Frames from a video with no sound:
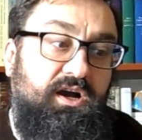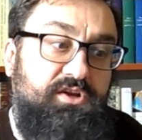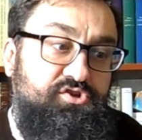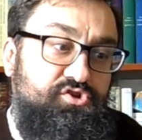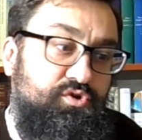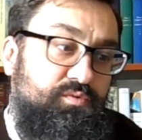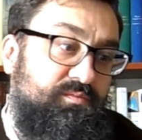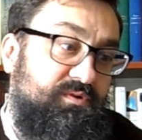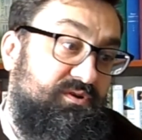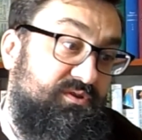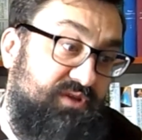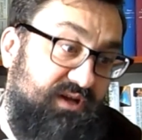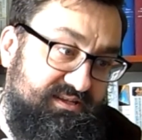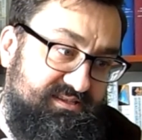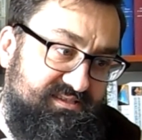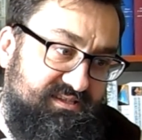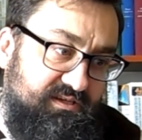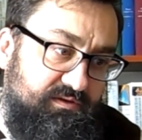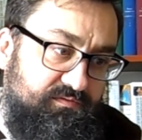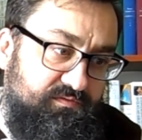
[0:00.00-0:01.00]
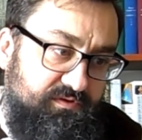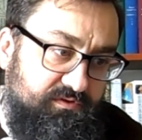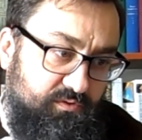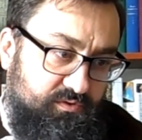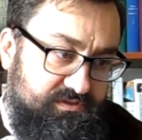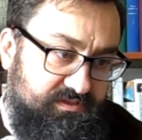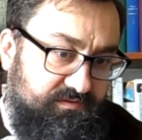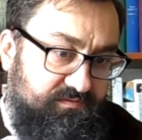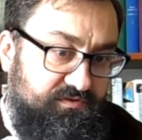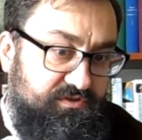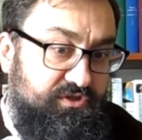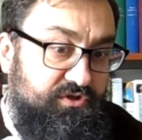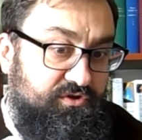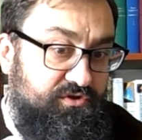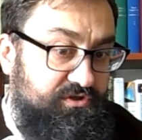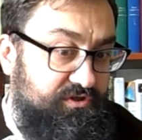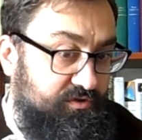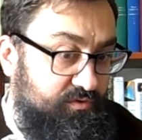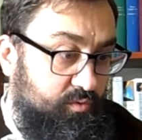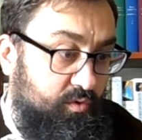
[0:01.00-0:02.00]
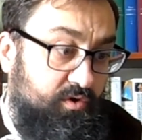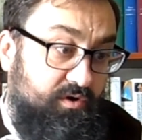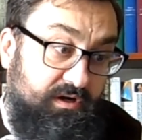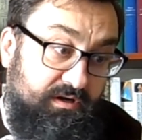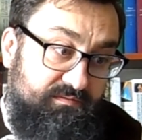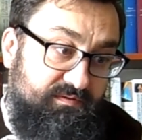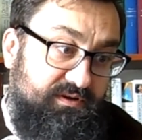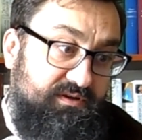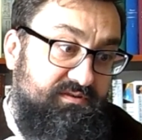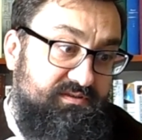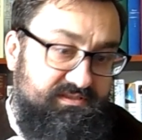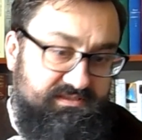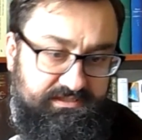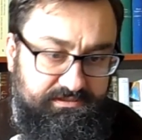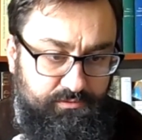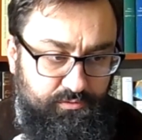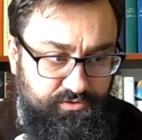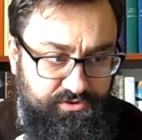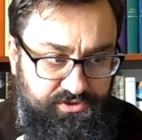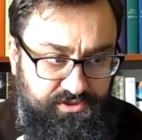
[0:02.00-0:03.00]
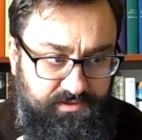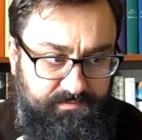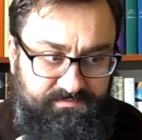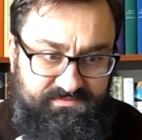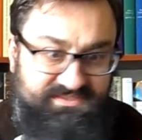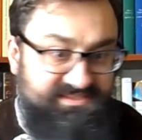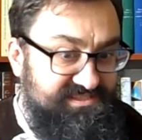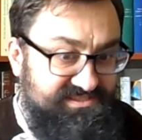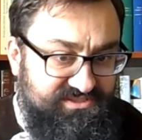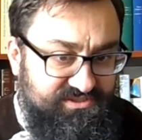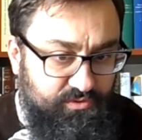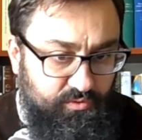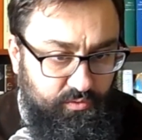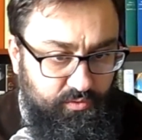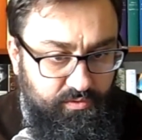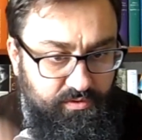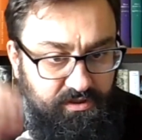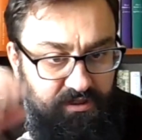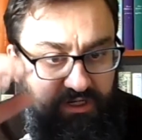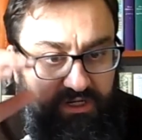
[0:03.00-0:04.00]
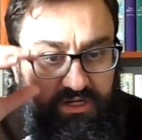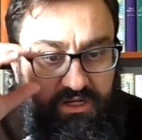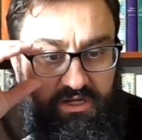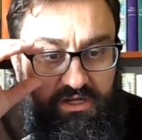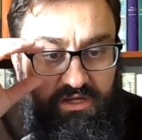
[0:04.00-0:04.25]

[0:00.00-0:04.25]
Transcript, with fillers: о чем датский философ Киркегор говорил следующее, цитирую,